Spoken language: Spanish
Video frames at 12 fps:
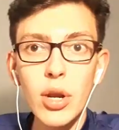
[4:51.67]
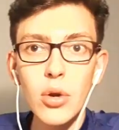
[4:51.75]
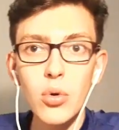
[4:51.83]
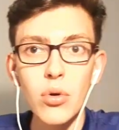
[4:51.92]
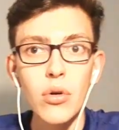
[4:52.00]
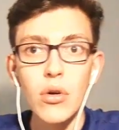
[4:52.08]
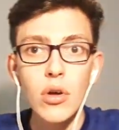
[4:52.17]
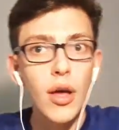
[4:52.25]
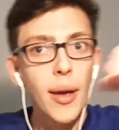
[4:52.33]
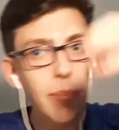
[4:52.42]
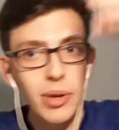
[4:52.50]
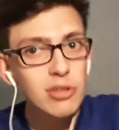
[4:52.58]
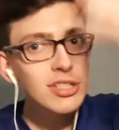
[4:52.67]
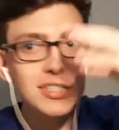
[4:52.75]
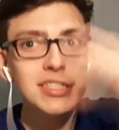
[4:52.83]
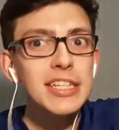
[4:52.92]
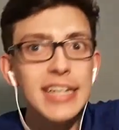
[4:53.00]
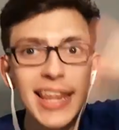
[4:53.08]
la luz. Pero es
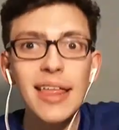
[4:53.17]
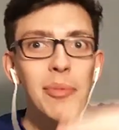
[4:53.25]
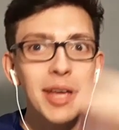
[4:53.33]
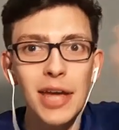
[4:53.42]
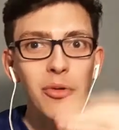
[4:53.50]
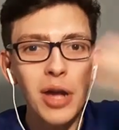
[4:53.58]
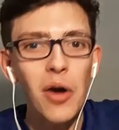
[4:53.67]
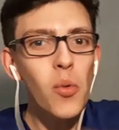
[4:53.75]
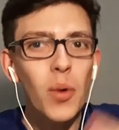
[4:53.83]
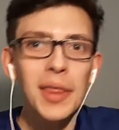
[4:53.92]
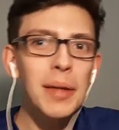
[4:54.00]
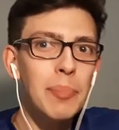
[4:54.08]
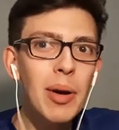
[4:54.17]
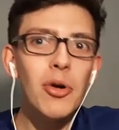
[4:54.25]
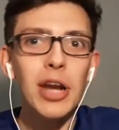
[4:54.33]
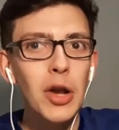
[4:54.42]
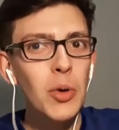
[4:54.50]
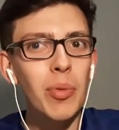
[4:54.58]
así. Cada vez que hay una jugada, apago
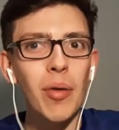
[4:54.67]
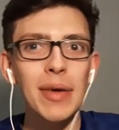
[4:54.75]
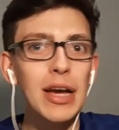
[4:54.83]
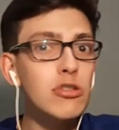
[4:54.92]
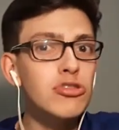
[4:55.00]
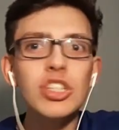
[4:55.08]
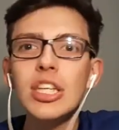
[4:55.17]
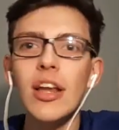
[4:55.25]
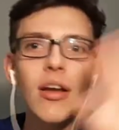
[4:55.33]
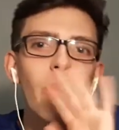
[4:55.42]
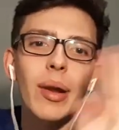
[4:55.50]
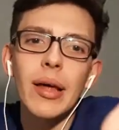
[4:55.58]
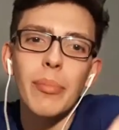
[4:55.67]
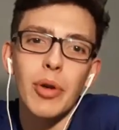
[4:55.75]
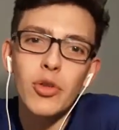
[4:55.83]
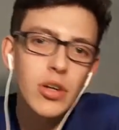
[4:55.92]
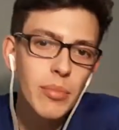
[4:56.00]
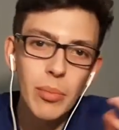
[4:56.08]
la luz porque me cocino, la verdad.
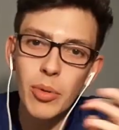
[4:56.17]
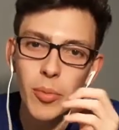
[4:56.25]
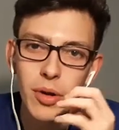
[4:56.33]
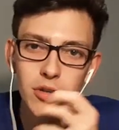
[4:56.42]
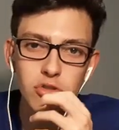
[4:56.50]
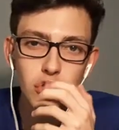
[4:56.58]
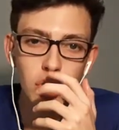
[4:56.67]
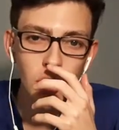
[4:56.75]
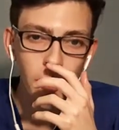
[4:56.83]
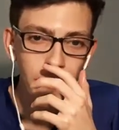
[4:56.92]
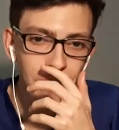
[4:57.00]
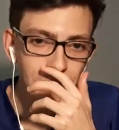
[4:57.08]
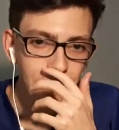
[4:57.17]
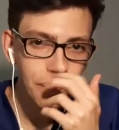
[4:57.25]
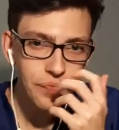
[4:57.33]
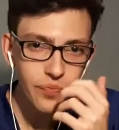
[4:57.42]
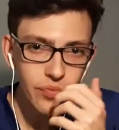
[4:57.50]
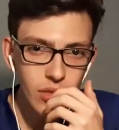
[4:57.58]
Perdónenme, pero me cocino.
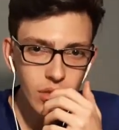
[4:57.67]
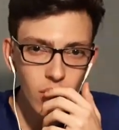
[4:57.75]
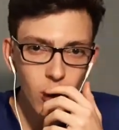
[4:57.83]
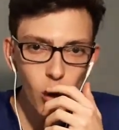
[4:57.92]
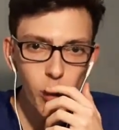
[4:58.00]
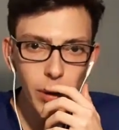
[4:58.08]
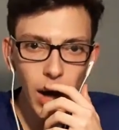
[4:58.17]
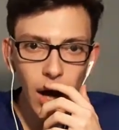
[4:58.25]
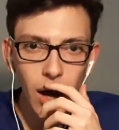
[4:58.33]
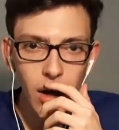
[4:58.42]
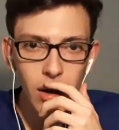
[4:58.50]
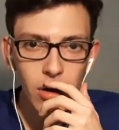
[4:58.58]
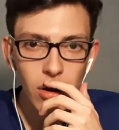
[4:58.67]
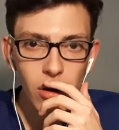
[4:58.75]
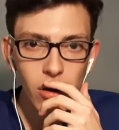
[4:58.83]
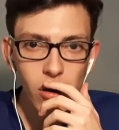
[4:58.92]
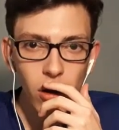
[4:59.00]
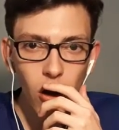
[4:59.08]
Opa,
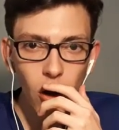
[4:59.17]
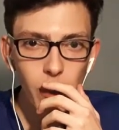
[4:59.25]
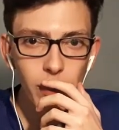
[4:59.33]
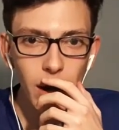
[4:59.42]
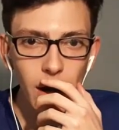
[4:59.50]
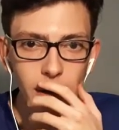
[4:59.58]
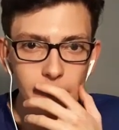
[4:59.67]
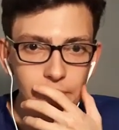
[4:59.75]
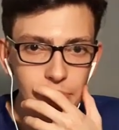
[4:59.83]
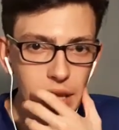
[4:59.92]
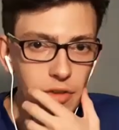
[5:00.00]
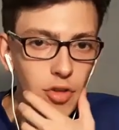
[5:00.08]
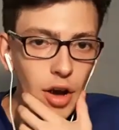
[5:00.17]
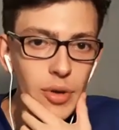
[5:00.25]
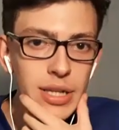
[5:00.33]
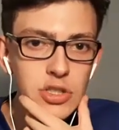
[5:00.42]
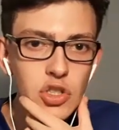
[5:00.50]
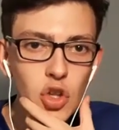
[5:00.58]
opa,
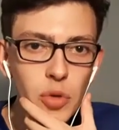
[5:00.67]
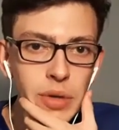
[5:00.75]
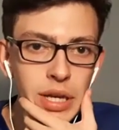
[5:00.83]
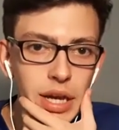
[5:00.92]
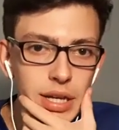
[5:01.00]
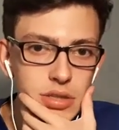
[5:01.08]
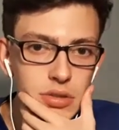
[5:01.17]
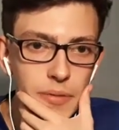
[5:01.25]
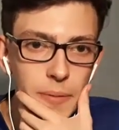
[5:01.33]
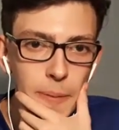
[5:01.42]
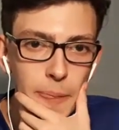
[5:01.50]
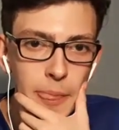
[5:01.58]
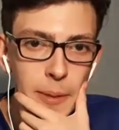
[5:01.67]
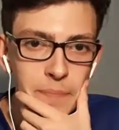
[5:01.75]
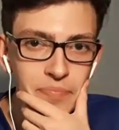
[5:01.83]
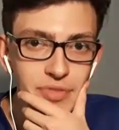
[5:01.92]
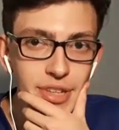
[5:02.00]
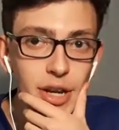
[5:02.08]
Fabricio Domínguez
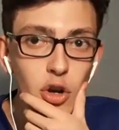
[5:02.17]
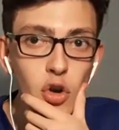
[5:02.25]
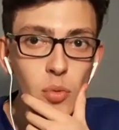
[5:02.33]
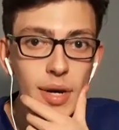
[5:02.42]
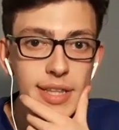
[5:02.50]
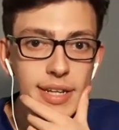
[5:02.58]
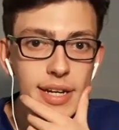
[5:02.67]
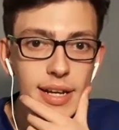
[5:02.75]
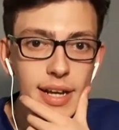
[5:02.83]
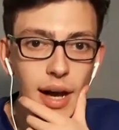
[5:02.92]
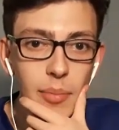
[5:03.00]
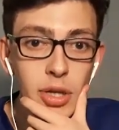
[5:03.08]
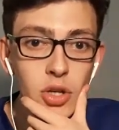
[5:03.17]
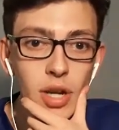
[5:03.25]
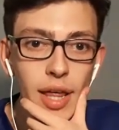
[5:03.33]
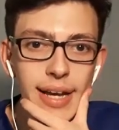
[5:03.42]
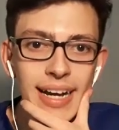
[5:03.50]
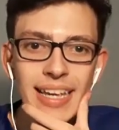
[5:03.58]
se dejó como atrás en el camino, la
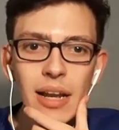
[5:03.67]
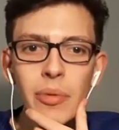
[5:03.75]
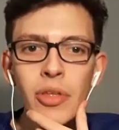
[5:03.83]
deja ahí al